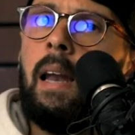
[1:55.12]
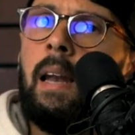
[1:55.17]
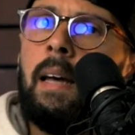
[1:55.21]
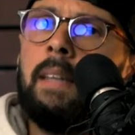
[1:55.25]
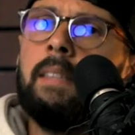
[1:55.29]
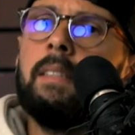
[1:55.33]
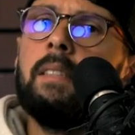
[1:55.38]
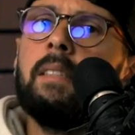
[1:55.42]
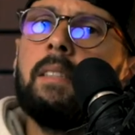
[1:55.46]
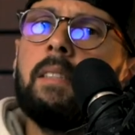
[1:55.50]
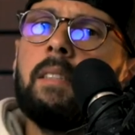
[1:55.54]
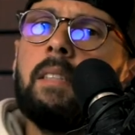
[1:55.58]

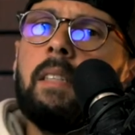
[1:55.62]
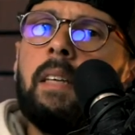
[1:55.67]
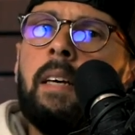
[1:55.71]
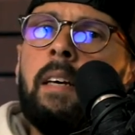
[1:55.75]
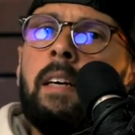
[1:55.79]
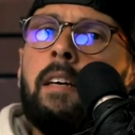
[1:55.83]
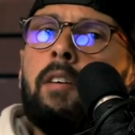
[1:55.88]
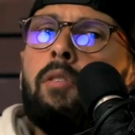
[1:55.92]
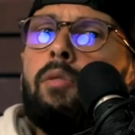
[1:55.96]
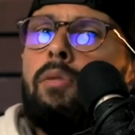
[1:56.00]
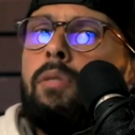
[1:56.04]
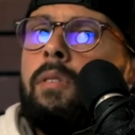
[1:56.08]
Allein dieses
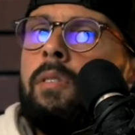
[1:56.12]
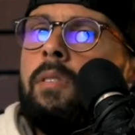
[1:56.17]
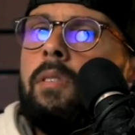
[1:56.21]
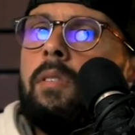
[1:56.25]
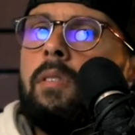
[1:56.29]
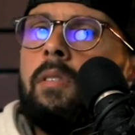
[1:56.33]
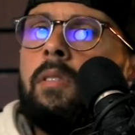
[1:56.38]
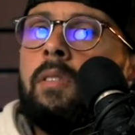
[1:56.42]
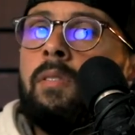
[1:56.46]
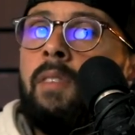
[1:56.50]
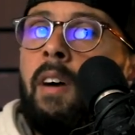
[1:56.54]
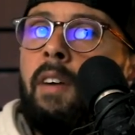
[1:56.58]
Ego
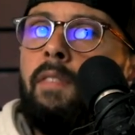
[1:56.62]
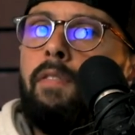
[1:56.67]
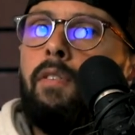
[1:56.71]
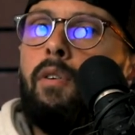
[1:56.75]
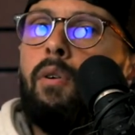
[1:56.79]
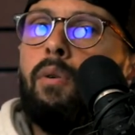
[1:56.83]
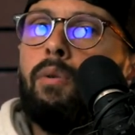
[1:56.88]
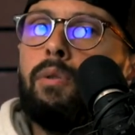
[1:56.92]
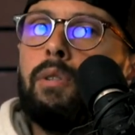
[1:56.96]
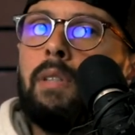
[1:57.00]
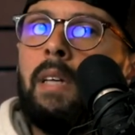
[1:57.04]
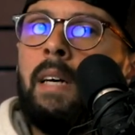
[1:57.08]
ist
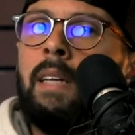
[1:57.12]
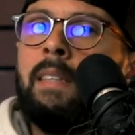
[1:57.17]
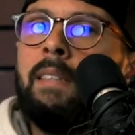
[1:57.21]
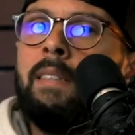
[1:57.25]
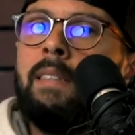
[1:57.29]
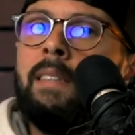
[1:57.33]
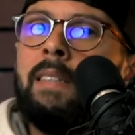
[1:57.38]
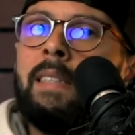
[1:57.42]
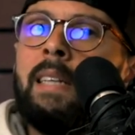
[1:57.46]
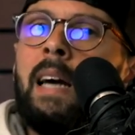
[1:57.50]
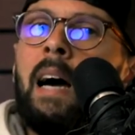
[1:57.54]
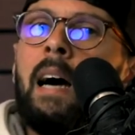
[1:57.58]
zweifellos ein
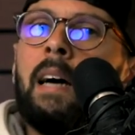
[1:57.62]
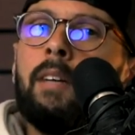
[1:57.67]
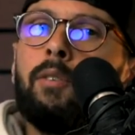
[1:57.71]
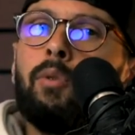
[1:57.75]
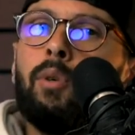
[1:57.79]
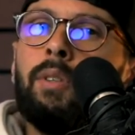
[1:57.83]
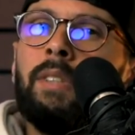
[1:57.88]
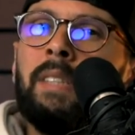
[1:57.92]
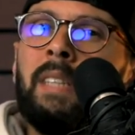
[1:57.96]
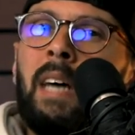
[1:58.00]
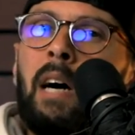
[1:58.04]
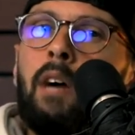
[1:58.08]

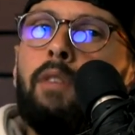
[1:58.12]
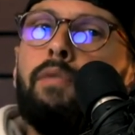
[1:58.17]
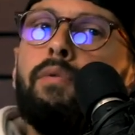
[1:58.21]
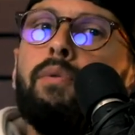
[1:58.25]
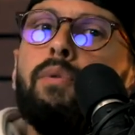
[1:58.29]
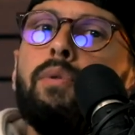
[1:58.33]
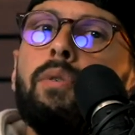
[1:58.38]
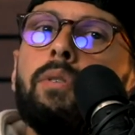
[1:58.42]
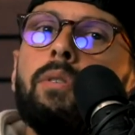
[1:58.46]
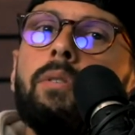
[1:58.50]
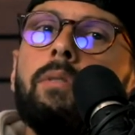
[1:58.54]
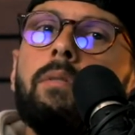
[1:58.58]
Indikator
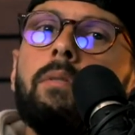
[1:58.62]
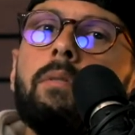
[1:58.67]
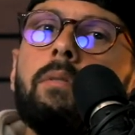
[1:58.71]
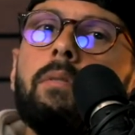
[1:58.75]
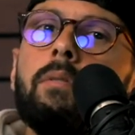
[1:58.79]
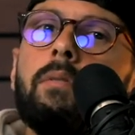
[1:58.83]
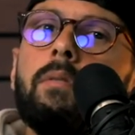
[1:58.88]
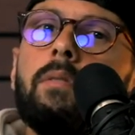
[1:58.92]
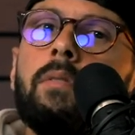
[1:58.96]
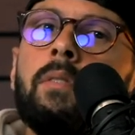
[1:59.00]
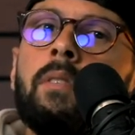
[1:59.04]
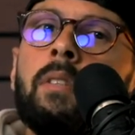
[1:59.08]
dafür,
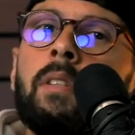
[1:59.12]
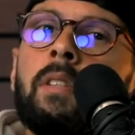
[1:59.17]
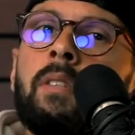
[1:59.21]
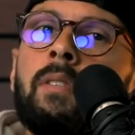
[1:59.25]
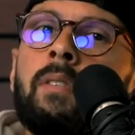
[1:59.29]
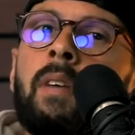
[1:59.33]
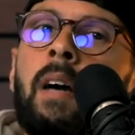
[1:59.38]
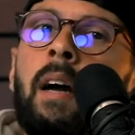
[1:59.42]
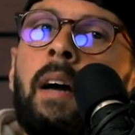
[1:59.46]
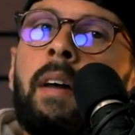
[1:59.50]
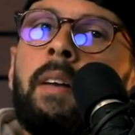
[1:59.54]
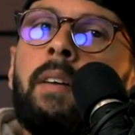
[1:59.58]

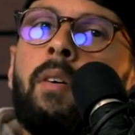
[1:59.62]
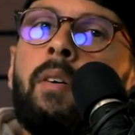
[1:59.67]
dass wir